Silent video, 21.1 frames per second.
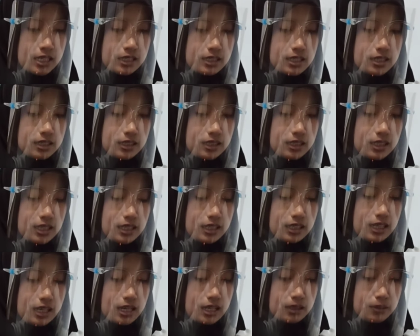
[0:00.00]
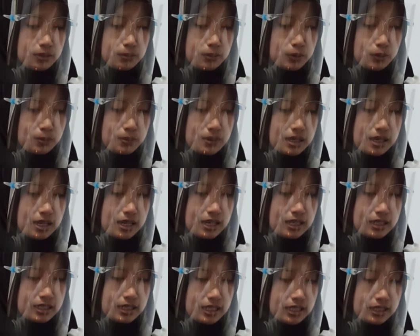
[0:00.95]
Dan kita lihat
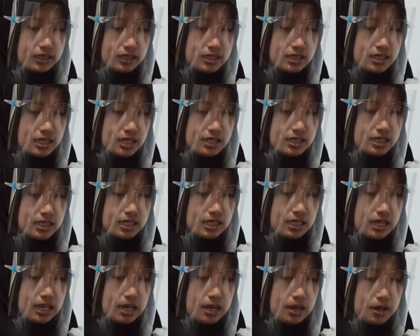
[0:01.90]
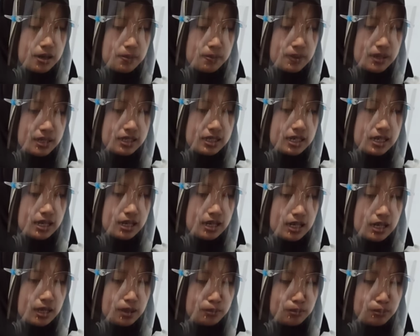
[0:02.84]
perubahan yang terjadi
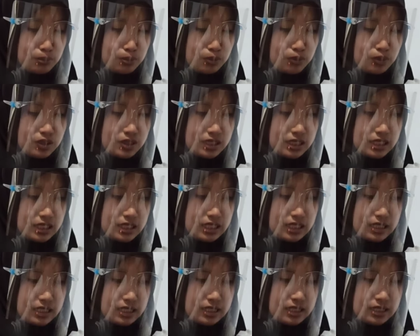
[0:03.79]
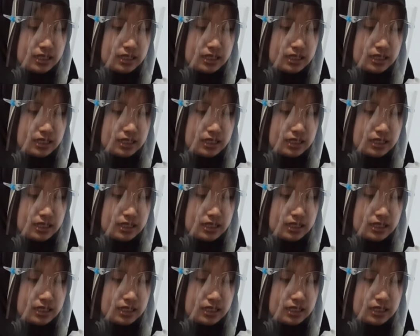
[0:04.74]
pada lampu di sini.